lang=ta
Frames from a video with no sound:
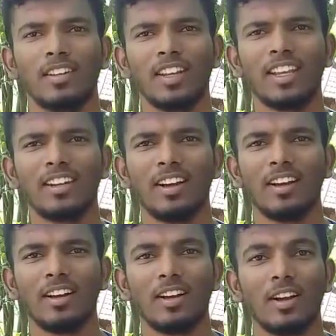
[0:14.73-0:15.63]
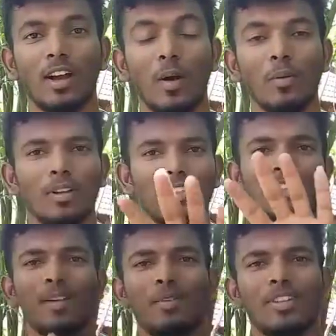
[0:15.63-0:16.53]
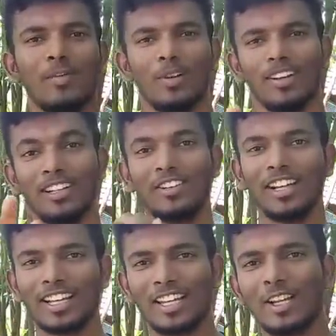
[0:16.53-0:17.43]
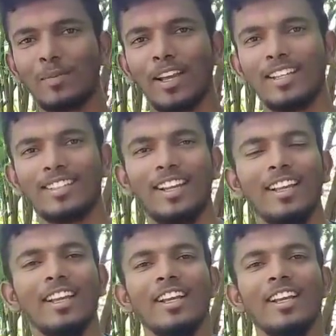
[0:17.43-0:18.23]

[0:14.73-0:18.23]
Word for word: கிரிக்கெட்டா ஆமாம் சாரிப்பா சாரிப்பா இவங்கெல்லாம் கிரிக்கெட் பிளேயர்ஸில்